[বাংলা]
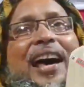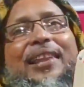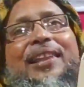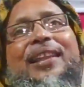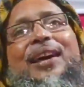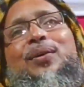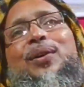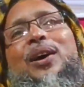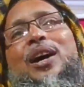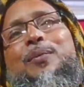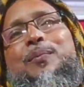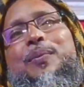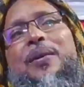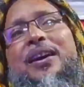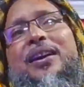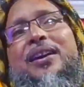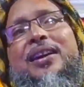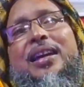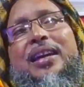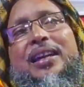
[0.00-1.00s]
আল্লাহ
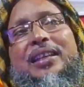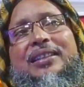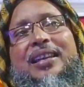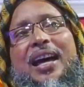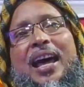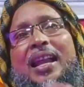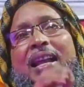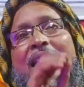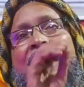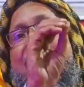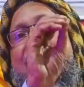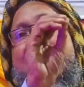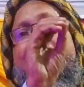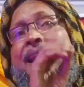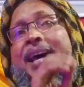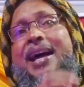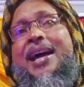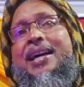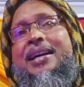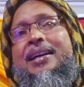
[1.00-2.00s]
আকবার যার
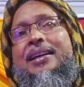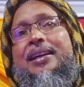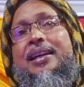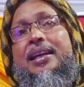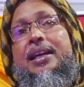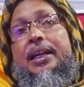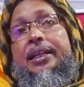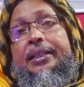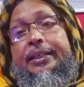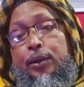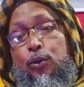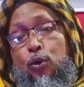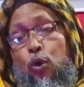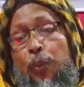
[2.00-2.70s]
খানা সে